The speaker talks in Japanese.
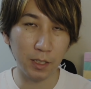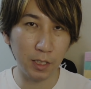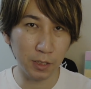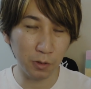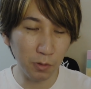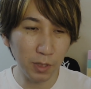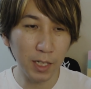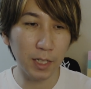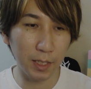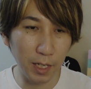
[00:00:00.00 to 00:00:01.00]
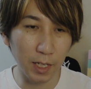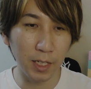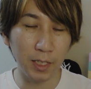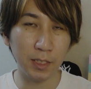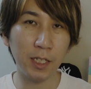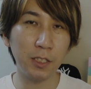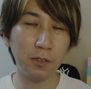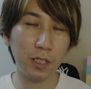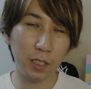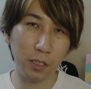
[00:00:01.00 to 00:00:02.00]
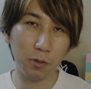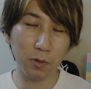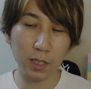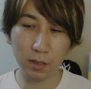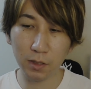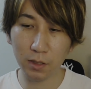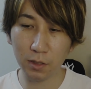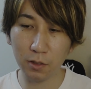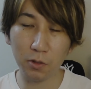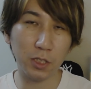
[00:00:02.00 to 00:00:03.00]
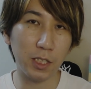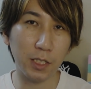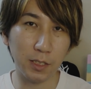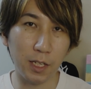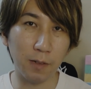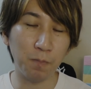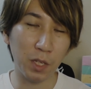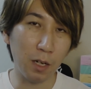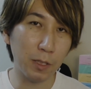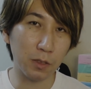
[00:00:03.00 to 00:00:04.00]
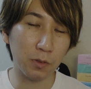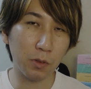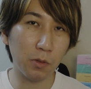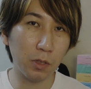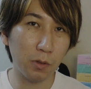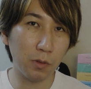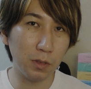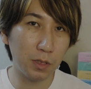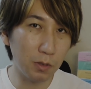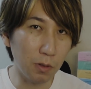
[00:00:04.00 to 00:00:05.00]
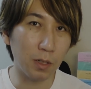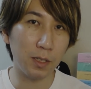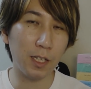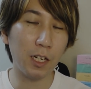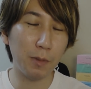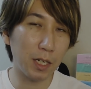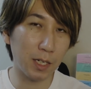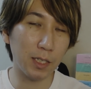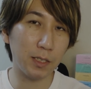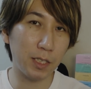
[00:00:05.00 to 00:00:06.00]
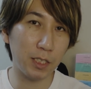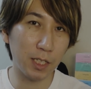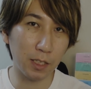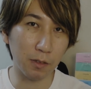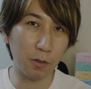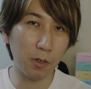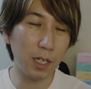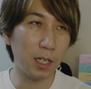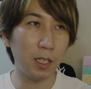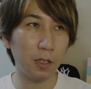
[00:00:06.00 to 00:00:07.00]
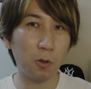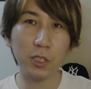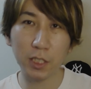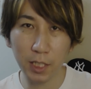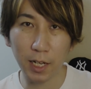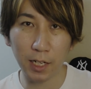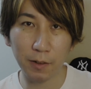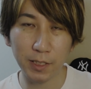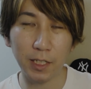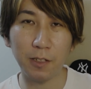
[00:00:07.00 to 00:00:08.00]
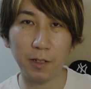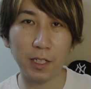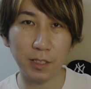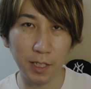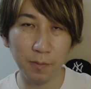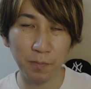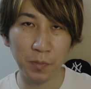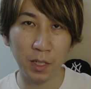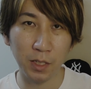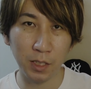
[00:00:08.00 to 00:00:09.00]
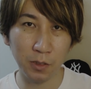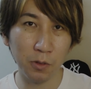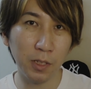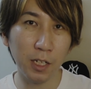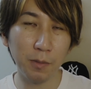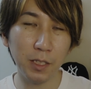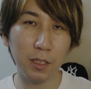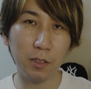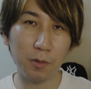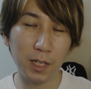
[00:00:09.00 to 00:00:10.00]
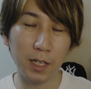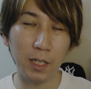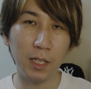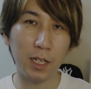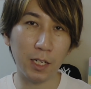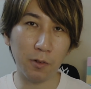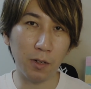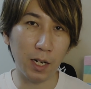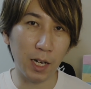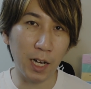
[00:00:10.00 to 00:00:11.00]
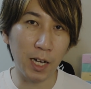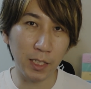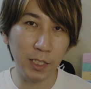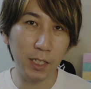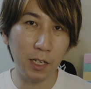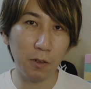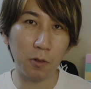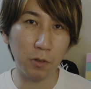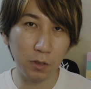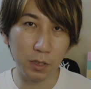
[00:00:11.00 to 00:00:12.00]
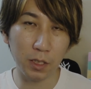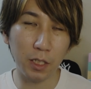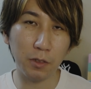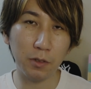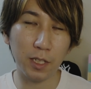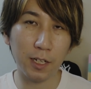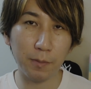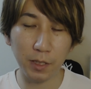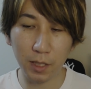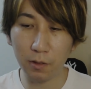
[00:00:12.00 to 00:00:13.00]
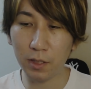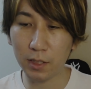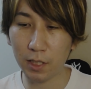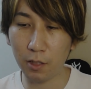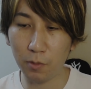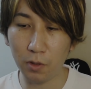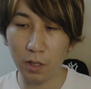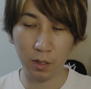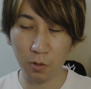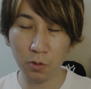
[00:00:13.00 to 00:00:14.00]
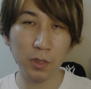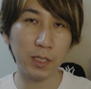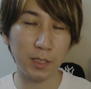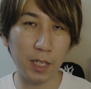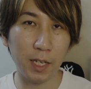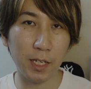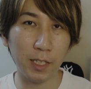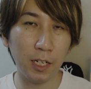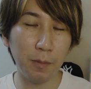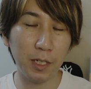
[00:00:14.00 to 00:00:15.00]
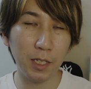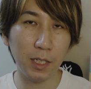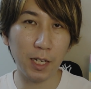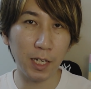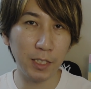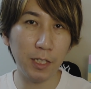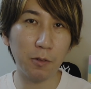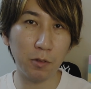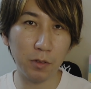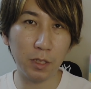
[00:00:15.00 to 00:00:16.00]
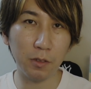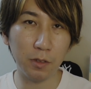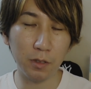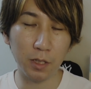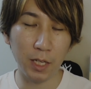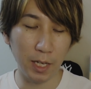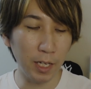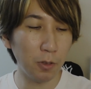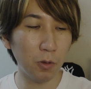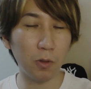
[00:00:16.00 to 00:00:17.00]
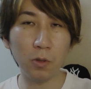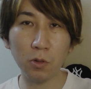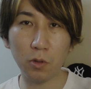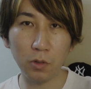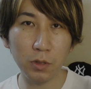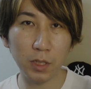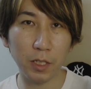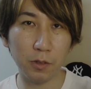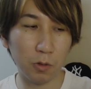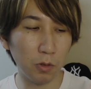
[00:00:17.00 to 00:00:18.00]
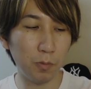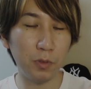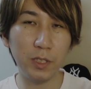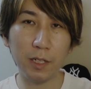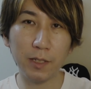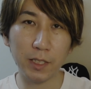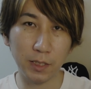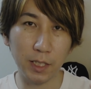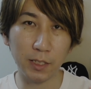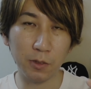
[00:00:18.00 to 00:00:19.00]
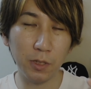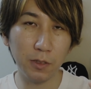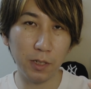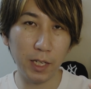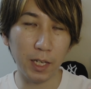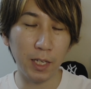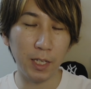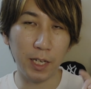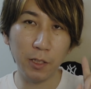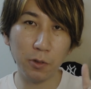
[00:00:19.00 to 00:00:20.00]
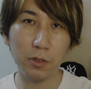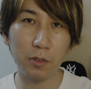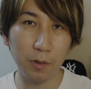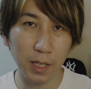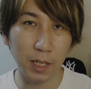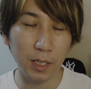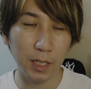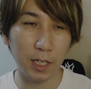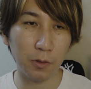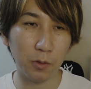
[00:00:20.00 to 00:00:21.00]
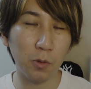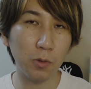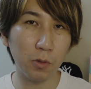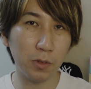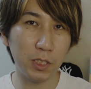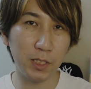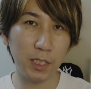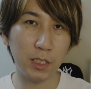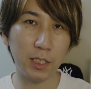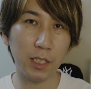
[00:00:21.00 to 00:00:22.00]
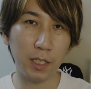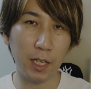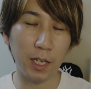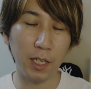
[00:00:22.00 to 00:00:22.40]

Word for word: でその中で最終的に到達するとしてですね天津太則とン図の並びが完成したっていうこれが「古事記」で表されてるわけですね。で、その並びっていうのは、あの、あいえをうっていう並びになるんですけども、このですね、並べられたあいうえうっていう、えとおとうっていうこの分野はですね、それぞれ、えというのは、あの、道徳実践地なんで、